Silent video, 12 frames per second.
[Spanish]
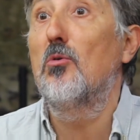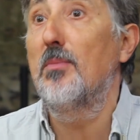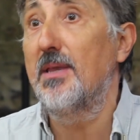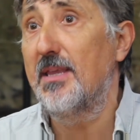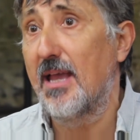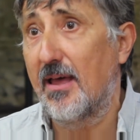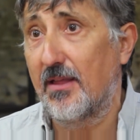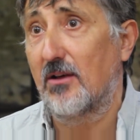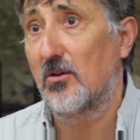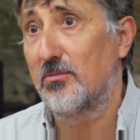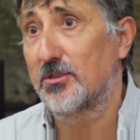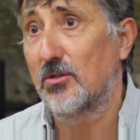
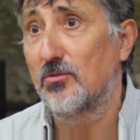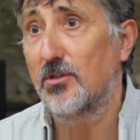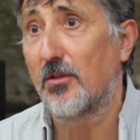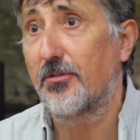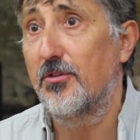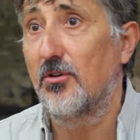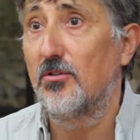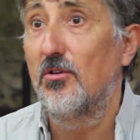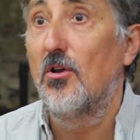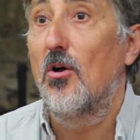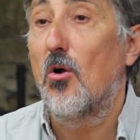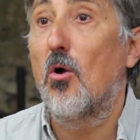humillada como segunda opción
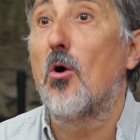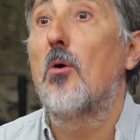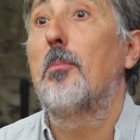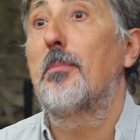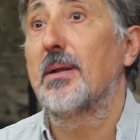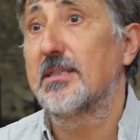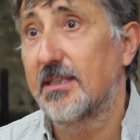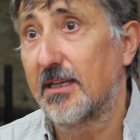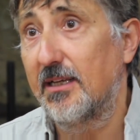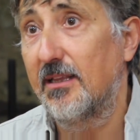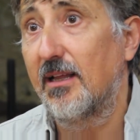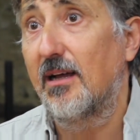o
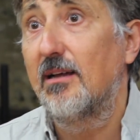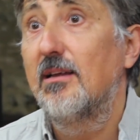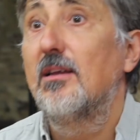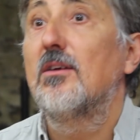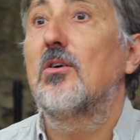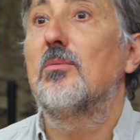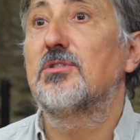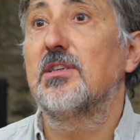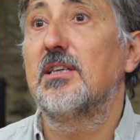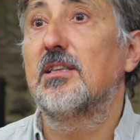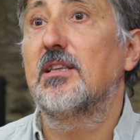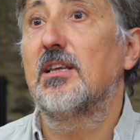perseguida como
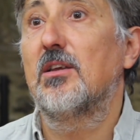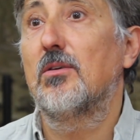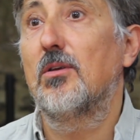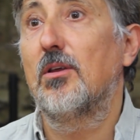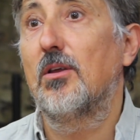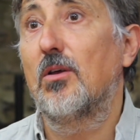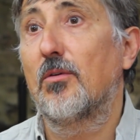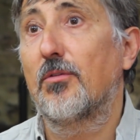siguiente eh,